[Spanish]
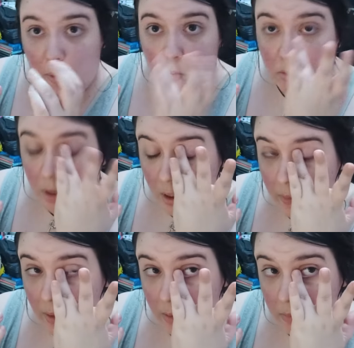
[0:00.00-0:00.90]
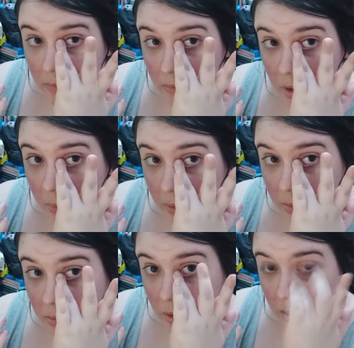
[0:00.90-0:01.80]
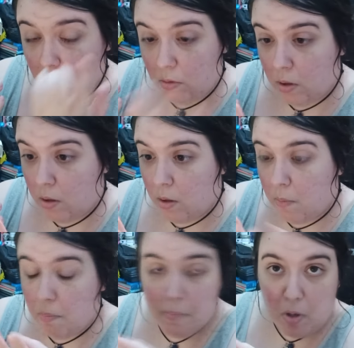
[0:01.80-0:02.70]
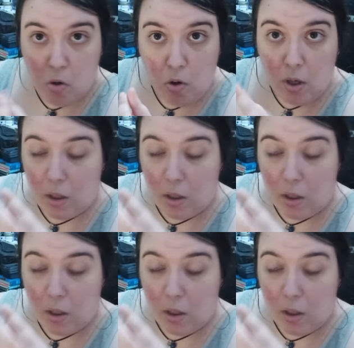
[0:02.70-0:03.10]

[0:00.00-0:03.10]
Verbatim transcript: pregunta, la verdad. Buena pregunta. Pero no lo he